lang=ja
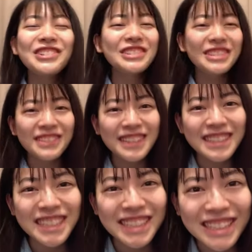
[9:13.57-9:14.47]
本当に忘
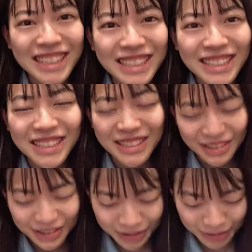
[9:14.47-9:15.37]
れたなんだっけ
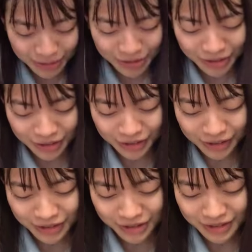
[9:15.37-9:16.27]
何言おうとしたんだっけ
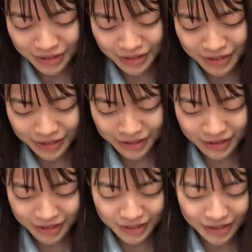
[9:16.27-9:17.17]
私
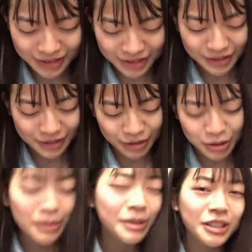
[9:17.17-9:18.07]
忘
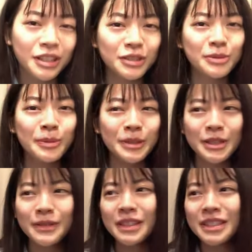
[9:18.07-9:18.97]
れましたすみませ
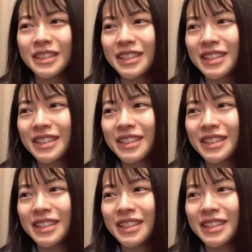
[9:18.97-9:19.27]
ん皆さん